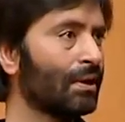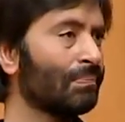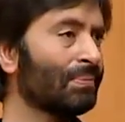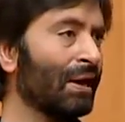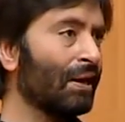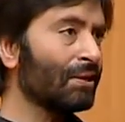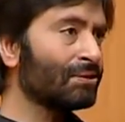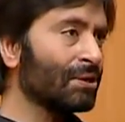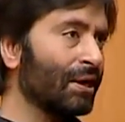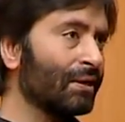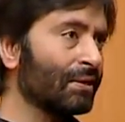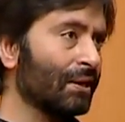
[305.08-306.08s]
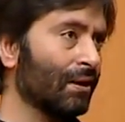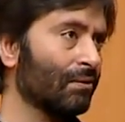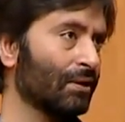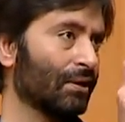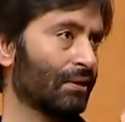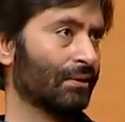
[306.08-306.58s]
और ये पहला जॉइंट लव
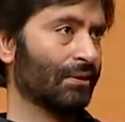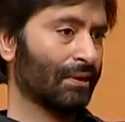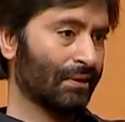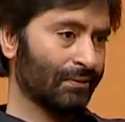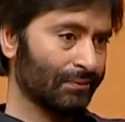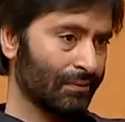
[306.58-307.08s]
लेटर था